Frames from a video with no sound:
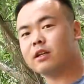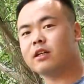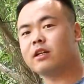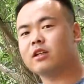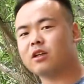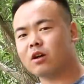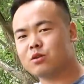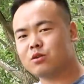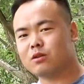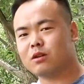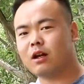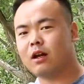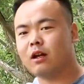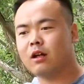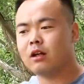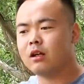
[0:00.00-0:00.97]
一条渠了。
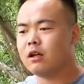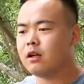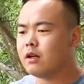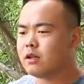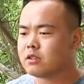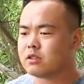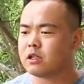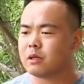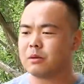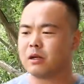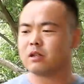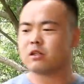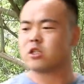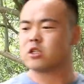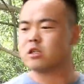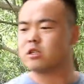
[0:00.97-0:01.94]
这边
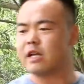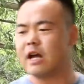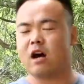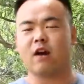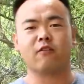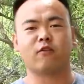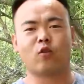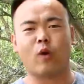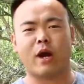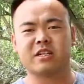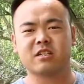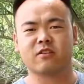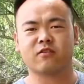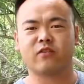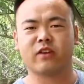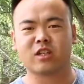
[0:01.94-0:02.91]
的生态啊，环
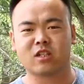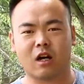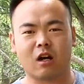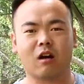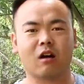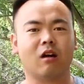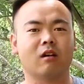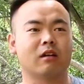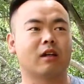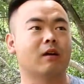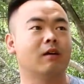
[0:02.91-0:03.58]
境非常好。你